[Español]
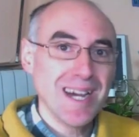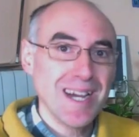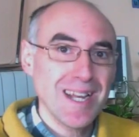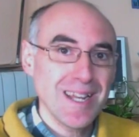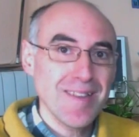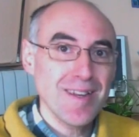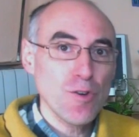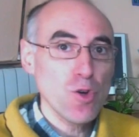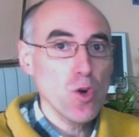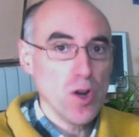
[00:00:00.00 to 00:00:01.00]
el LED en
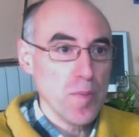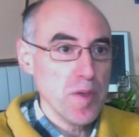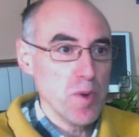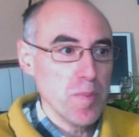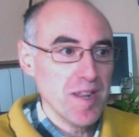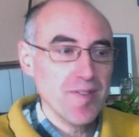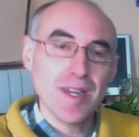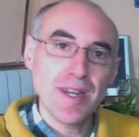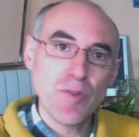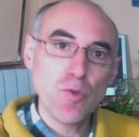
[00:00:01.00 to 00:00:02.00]
rojo, ahora mismo aparece
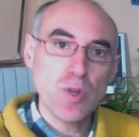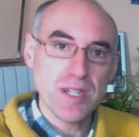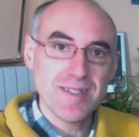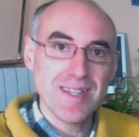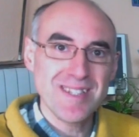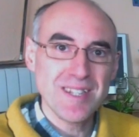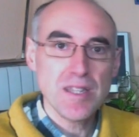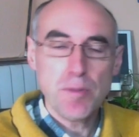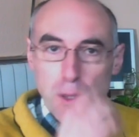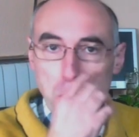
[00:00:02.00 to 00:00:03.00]
en azul, está
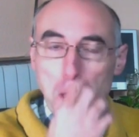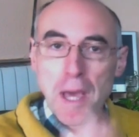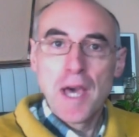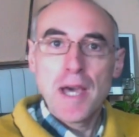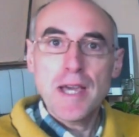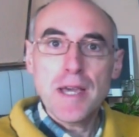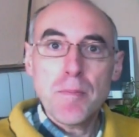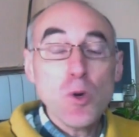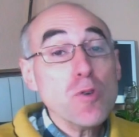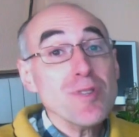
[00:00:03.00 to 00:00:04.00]
desactivado, eh,
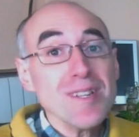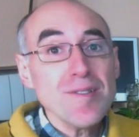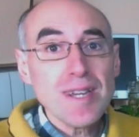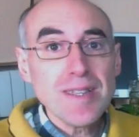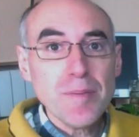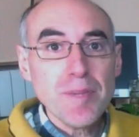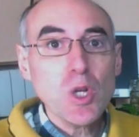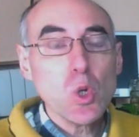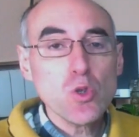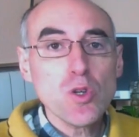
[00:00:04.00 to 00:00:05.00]
voy a utilizar también
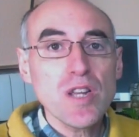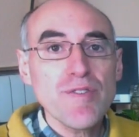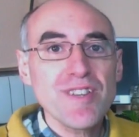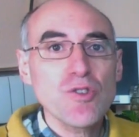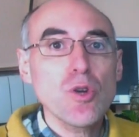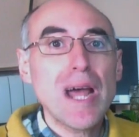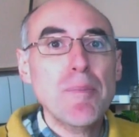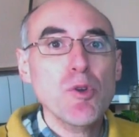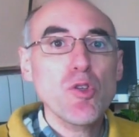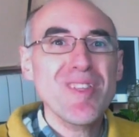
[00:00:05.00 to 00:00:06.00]
otro calefactor a
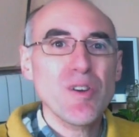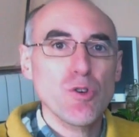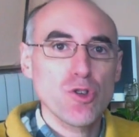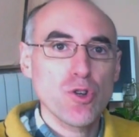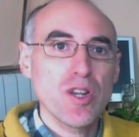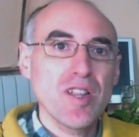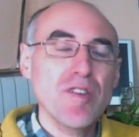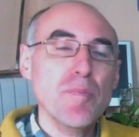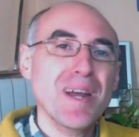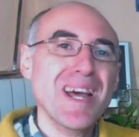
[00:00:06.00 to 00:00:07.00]
modo de control, es
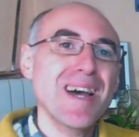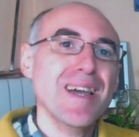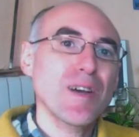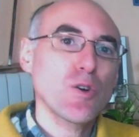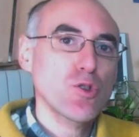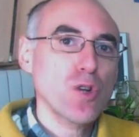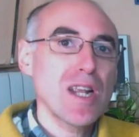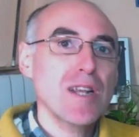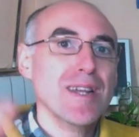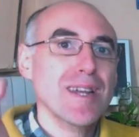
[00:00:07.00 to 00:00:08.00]
decir, para eh,
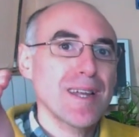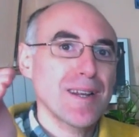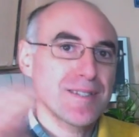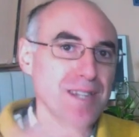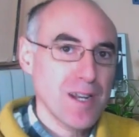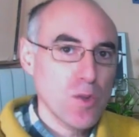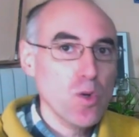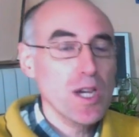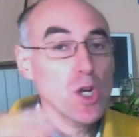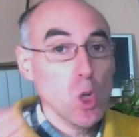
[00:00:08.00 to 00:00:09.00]
controlar que se
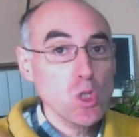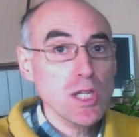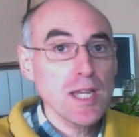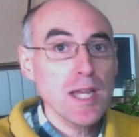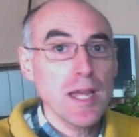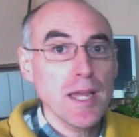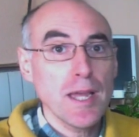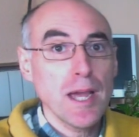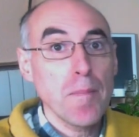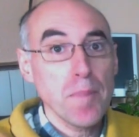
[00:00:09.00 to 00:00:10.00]
reduzcan o se eh,
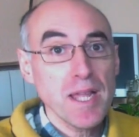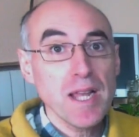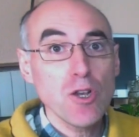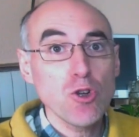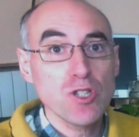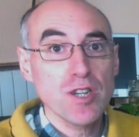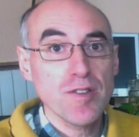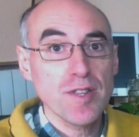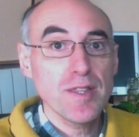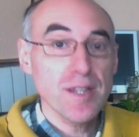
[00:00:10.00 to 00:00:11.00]
amplíen los
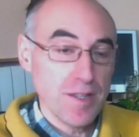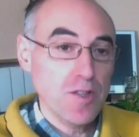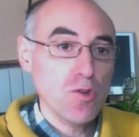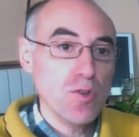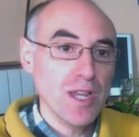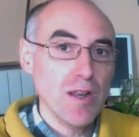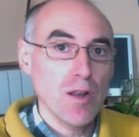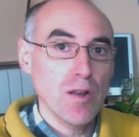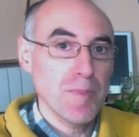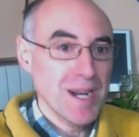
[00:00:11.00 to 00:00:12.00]
excedentes dentro
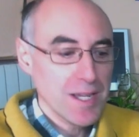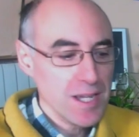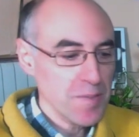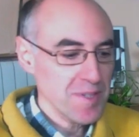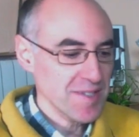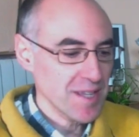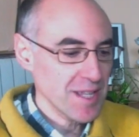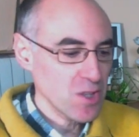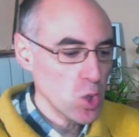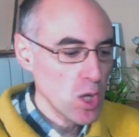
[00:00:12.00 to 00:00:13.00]
del margen que me está
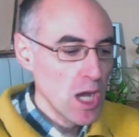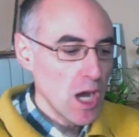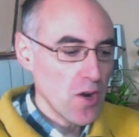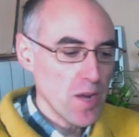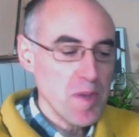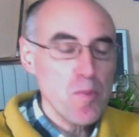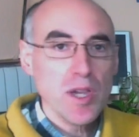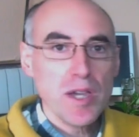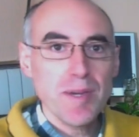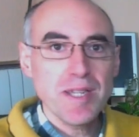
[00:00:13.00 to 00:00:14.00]
dando ahora mismo y
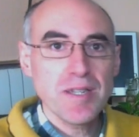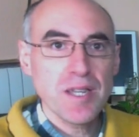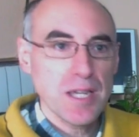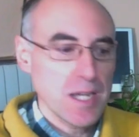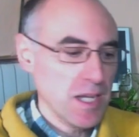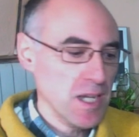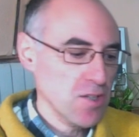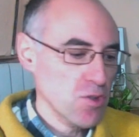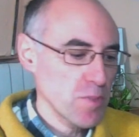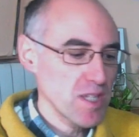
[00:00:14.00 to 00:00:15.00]
que veis eh, aquí que
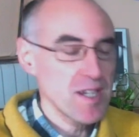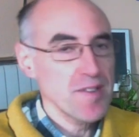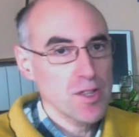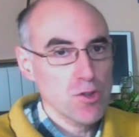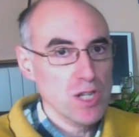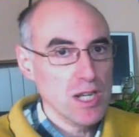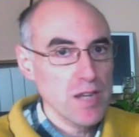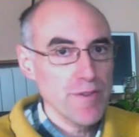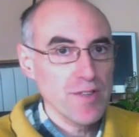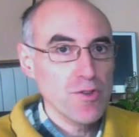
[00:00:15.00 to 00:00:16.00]
son 1300. El
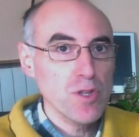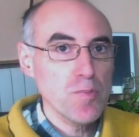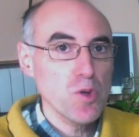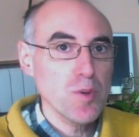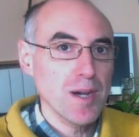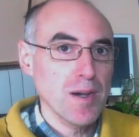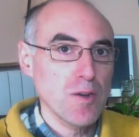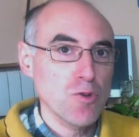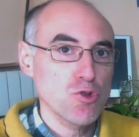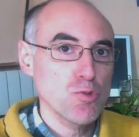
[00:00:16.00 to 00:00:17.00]
calefactor de prueba ah,
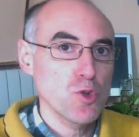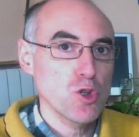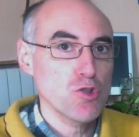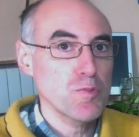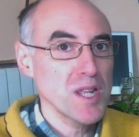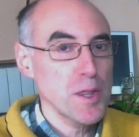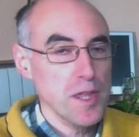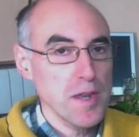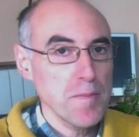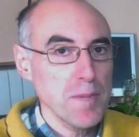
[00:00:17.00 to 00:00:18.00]
consume unos
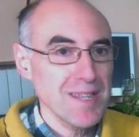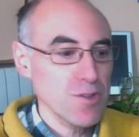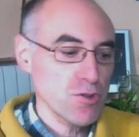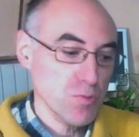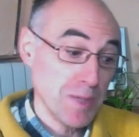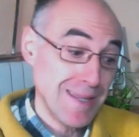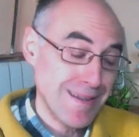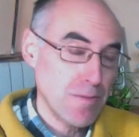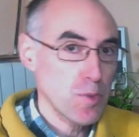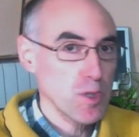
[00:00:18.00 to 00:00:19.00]
1100 vatios, va a andar
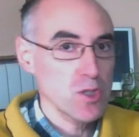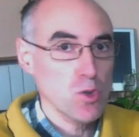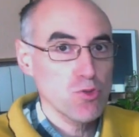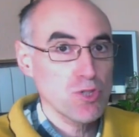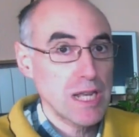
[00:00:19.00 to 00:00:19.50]
un poquito justa la